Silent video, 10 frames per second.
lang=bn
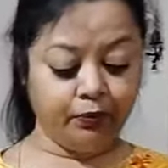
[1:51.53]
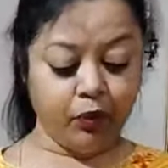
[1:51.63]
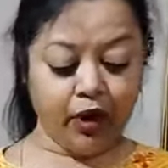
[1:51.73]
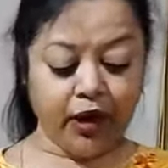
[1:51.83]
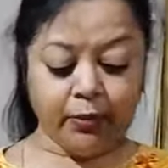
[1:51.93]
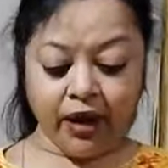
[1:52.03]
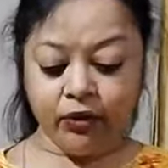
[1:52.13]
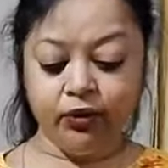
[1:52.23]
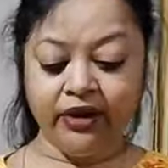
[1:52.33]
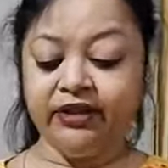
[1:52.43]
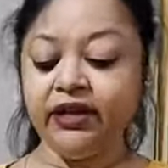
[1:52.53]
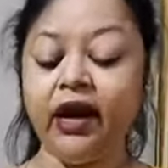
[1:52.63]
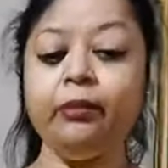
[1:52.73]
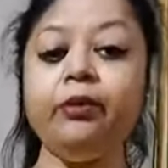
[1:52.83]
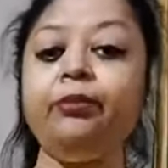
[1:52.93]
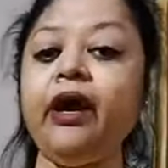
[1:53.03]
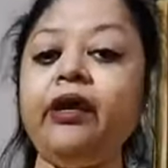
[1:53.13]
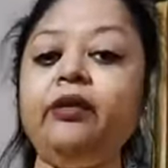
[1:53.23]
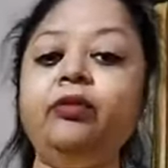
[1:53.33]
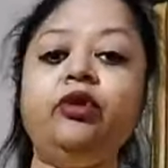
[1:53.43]
বলা বারণ আছে আমি
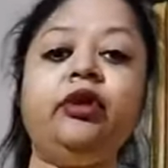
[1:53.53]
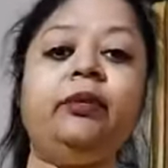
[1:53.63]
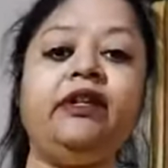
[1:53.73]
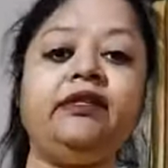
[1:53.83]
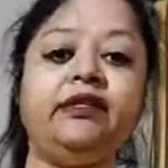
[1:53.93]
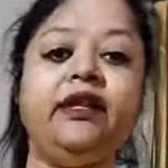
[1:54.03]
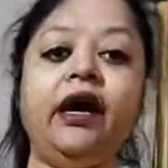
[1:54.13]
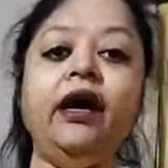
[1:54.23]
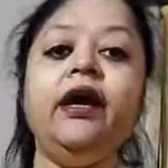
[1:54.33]
ব্র্যান্ড বলতে পারছি না